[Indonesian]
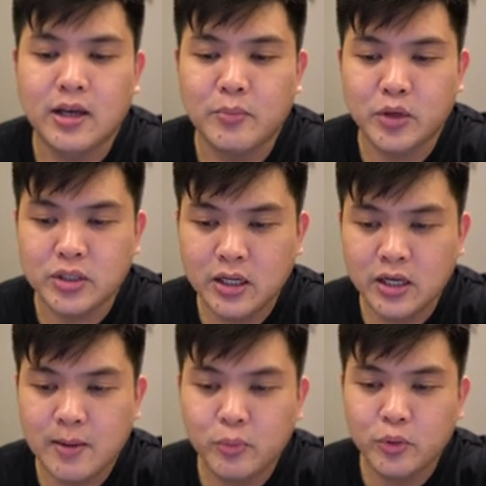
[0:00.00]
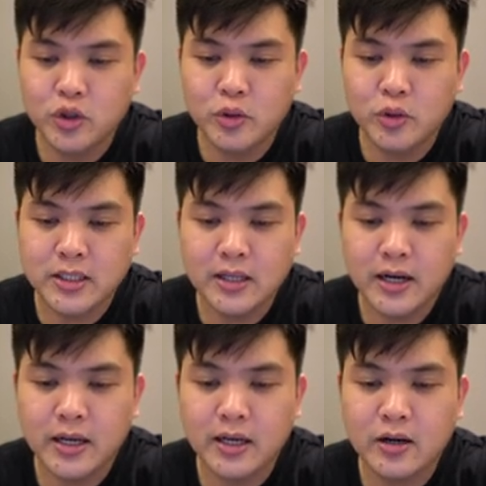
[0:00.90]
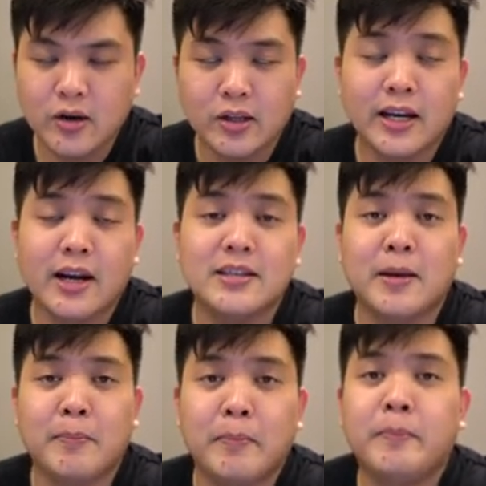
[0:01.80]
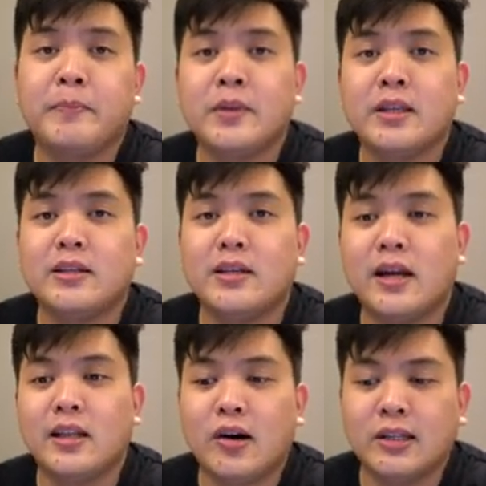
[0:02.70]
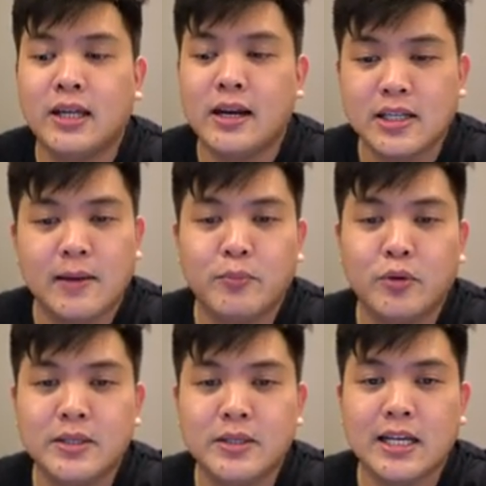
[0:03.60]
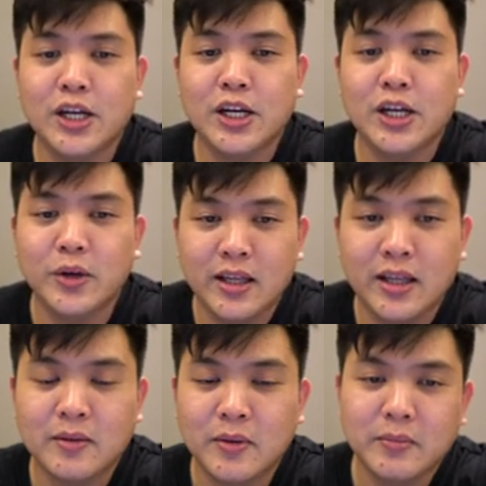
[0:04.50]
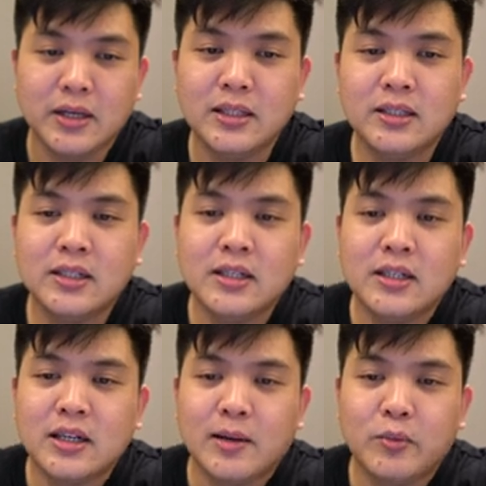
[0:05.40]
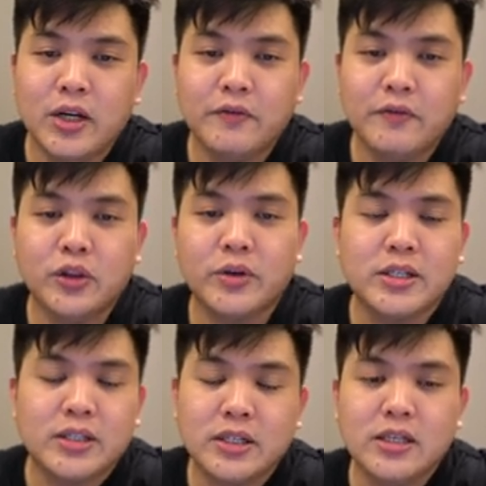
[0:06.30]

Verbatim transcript: gitu ya mostly 67% dari konten yang di skip jadi artinya konten yang skip pun bisa ngasilin duit ya, teman-teman. Kemudian fitur research